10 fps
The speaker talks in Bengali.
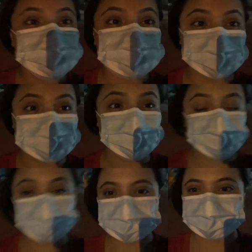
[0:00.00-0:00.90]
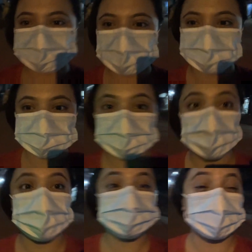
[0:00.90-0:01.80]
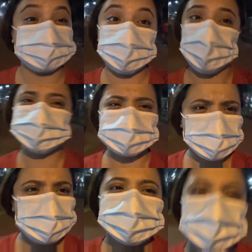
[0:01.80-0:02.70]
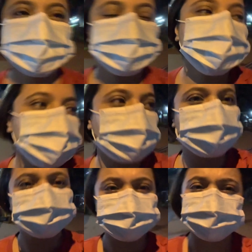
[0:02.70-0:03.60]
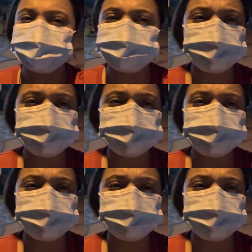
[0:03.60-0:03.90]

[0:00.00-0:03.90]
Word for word: যাচ্ছি শ্বেতার বাড়িতে আজকে অনেকগুলো কাজ নিয়ে বেরিয়েছি জানি না